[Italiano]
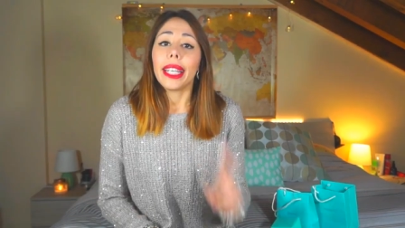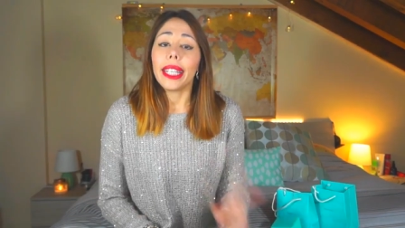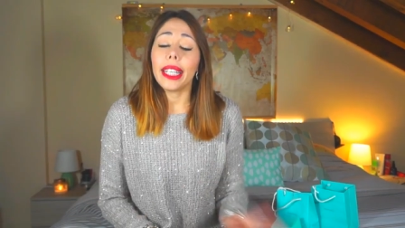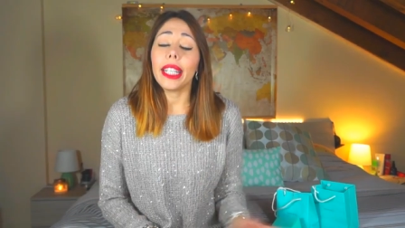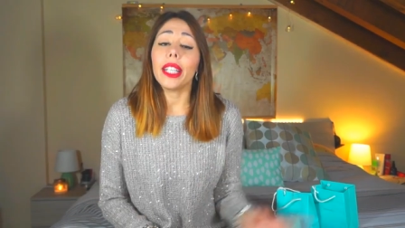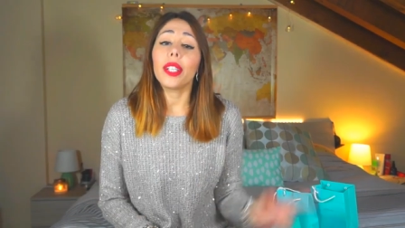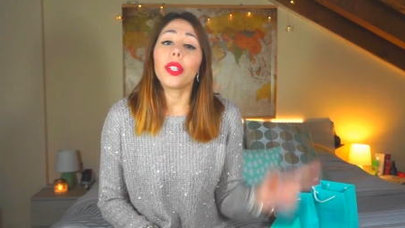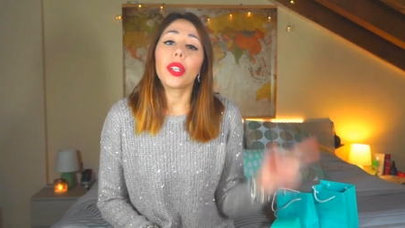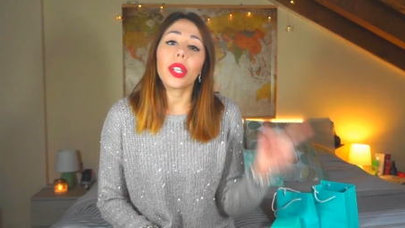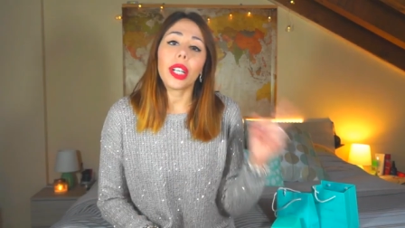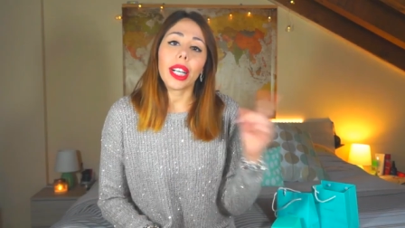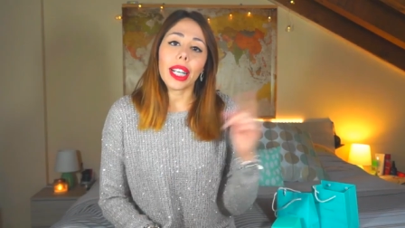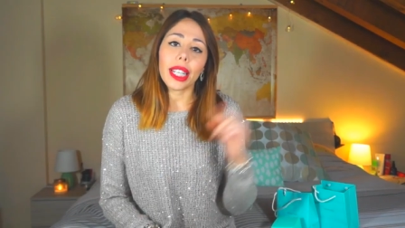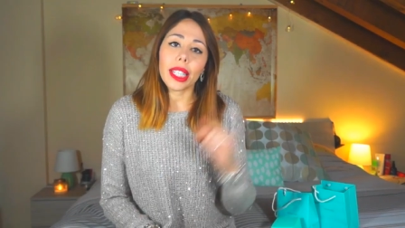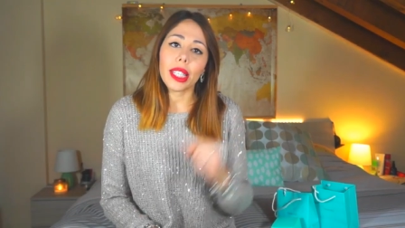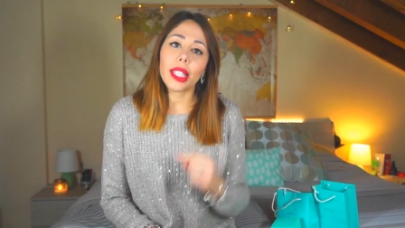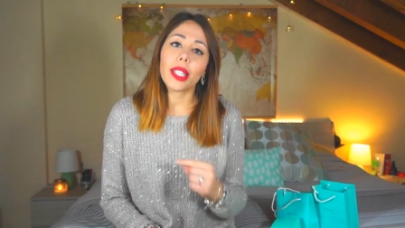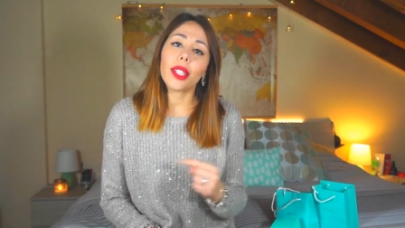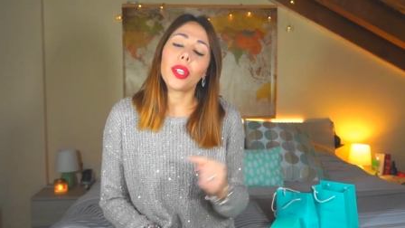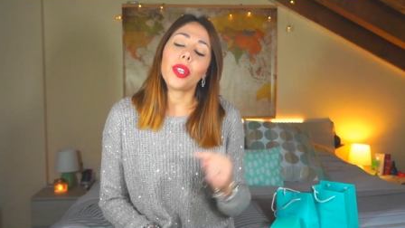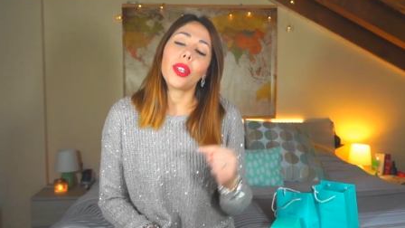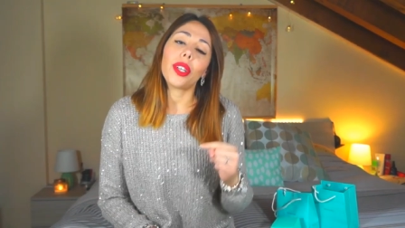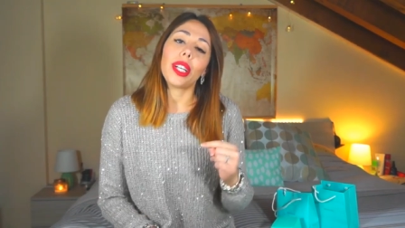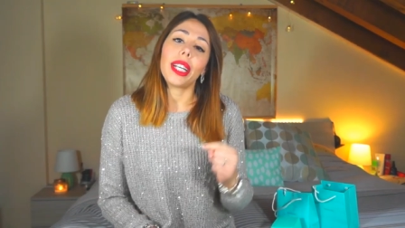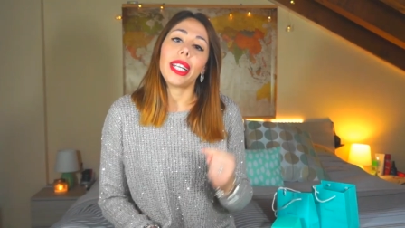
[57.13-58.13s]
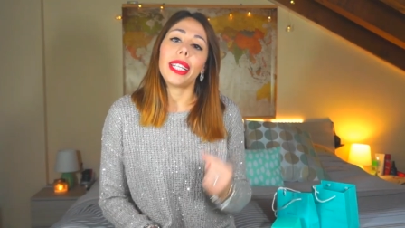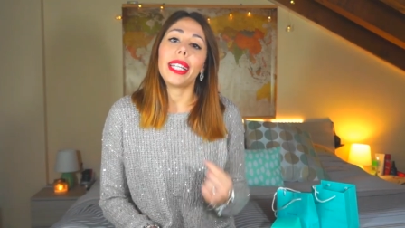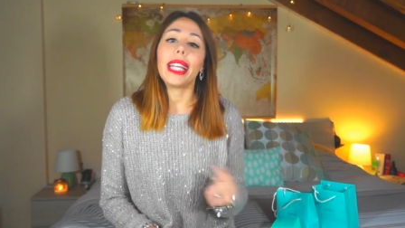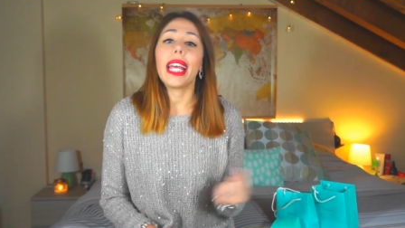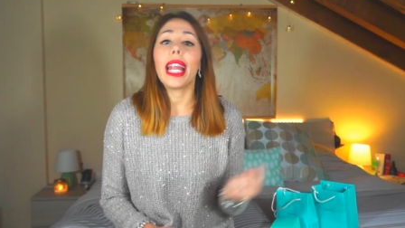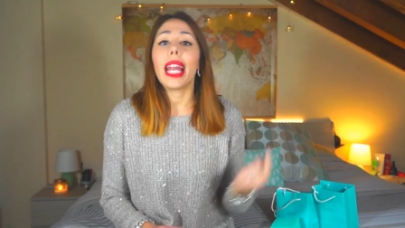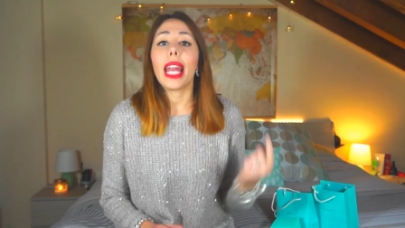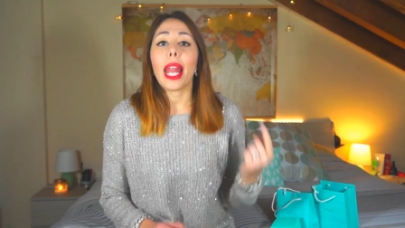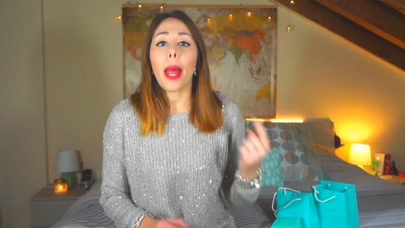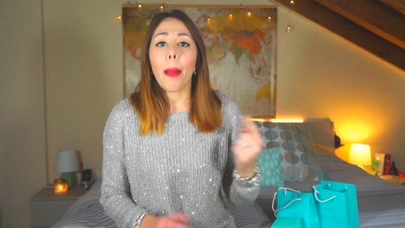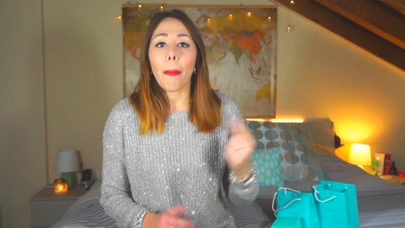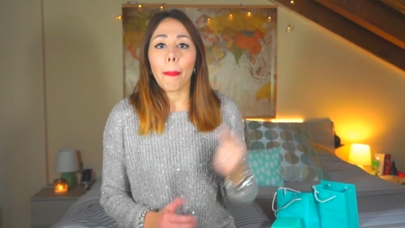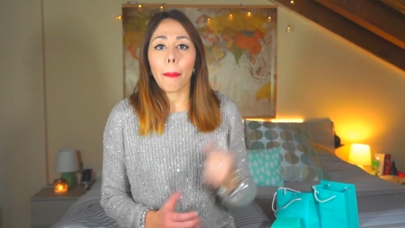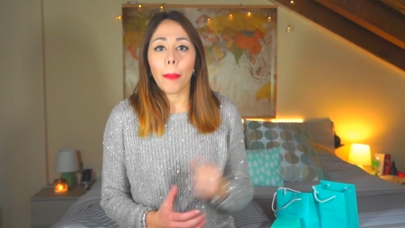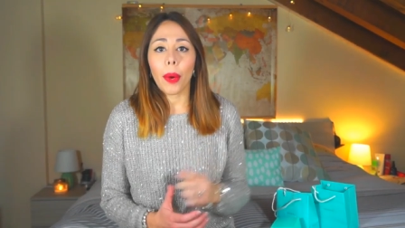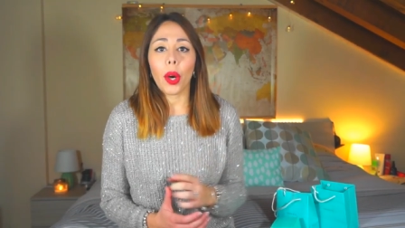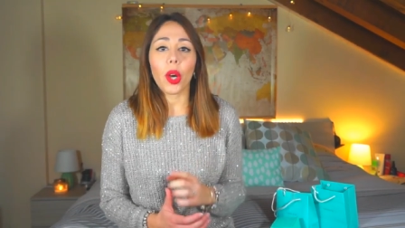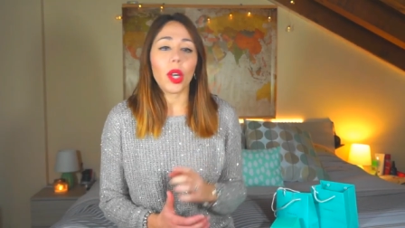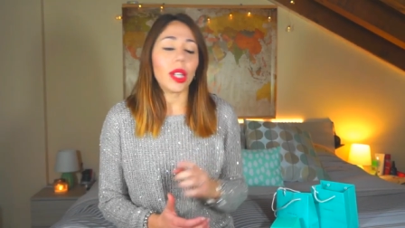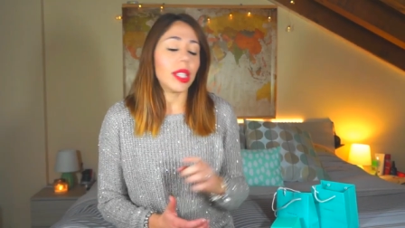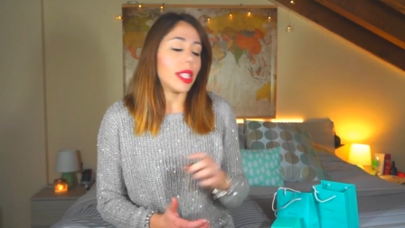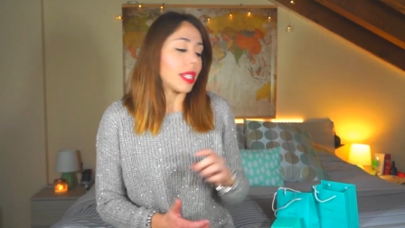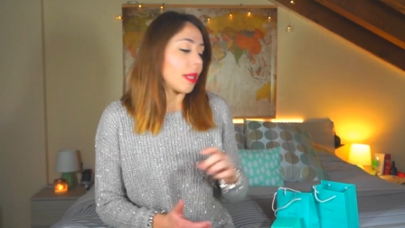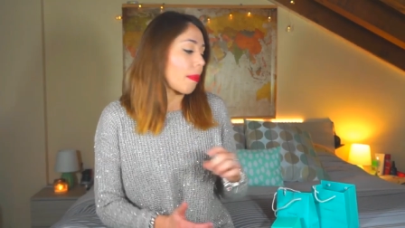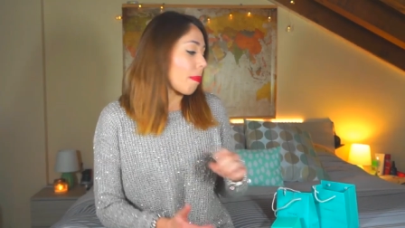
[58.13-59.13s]
In occasione
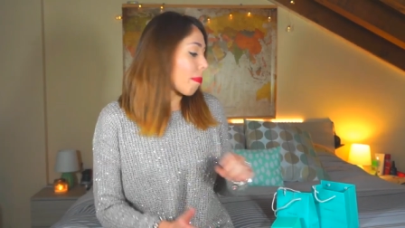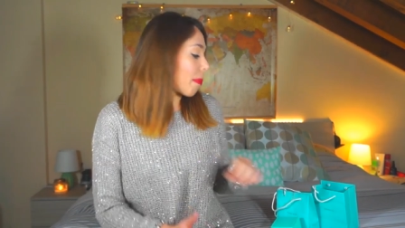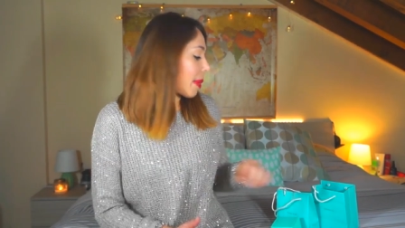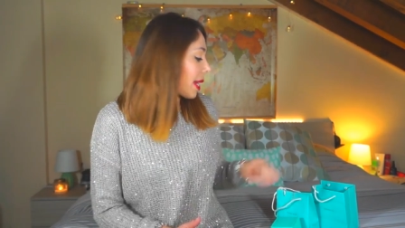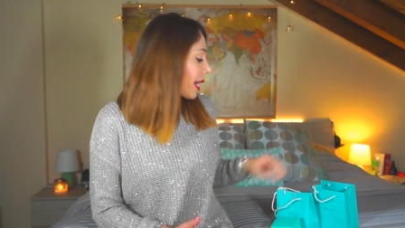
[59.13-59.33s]
dell'unboxing,